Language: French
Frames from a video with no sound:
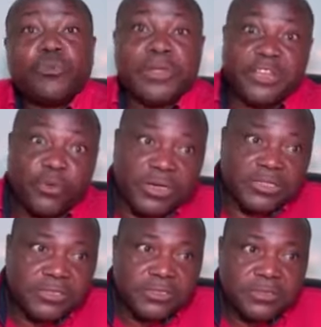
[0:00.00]

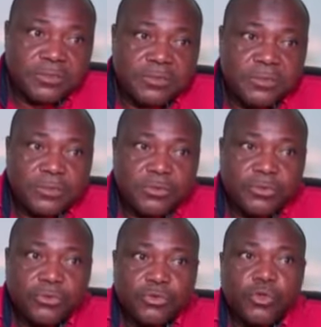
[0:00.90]
béninoise.
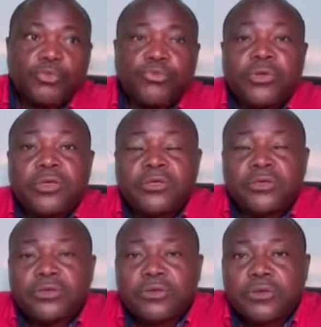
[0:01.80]
Depuis
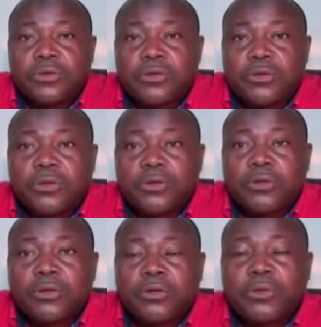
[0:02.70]

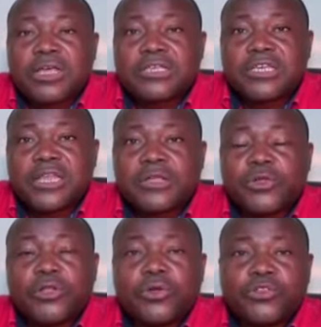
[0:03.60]
que la Sénat a
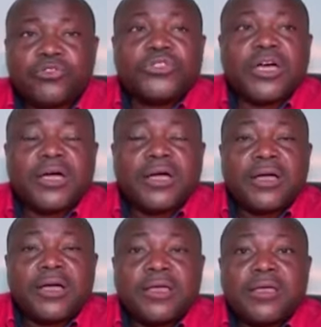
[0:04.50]
donné le résultat,
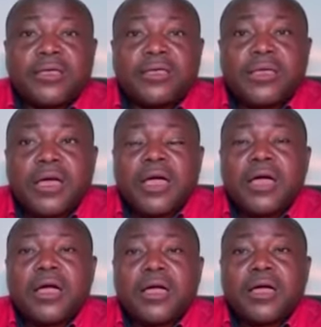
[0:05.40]

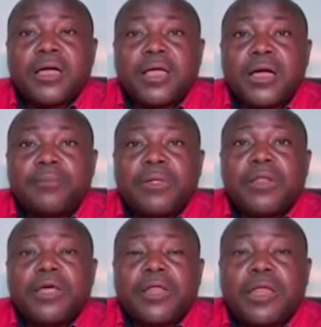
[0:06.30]

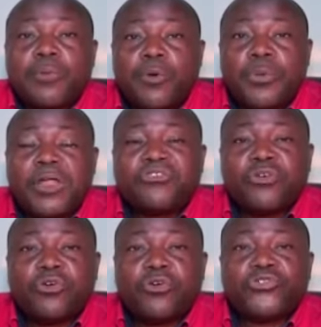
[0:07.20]
la,
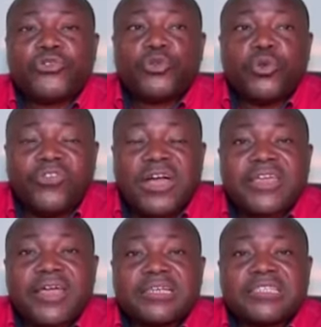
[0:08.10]
population continue de
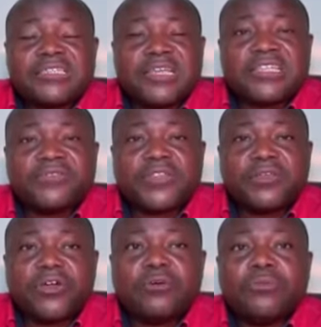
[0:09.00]
vaquer à ses activités
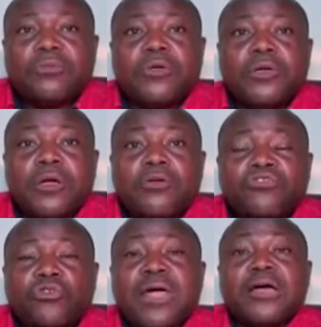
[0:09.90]
comme
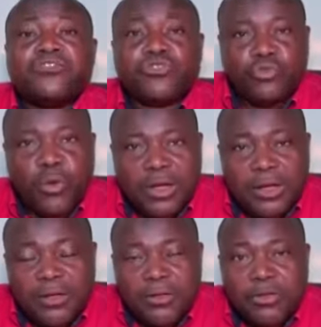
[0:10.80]
cela se doit.
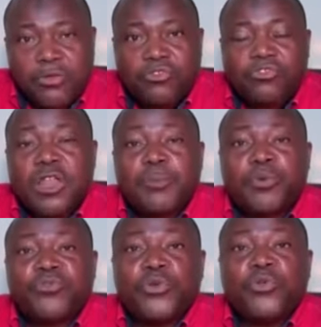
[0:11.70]
Cela
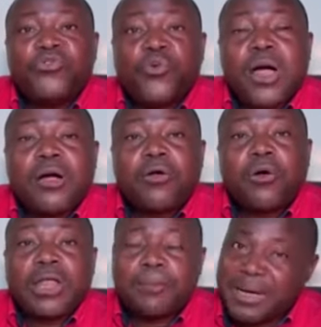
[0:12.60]
prouve une fois
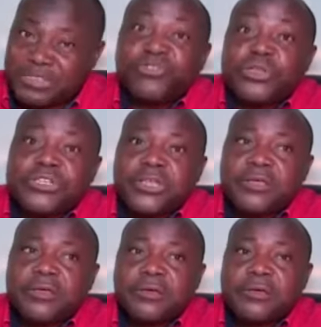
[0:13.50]
encore la maturité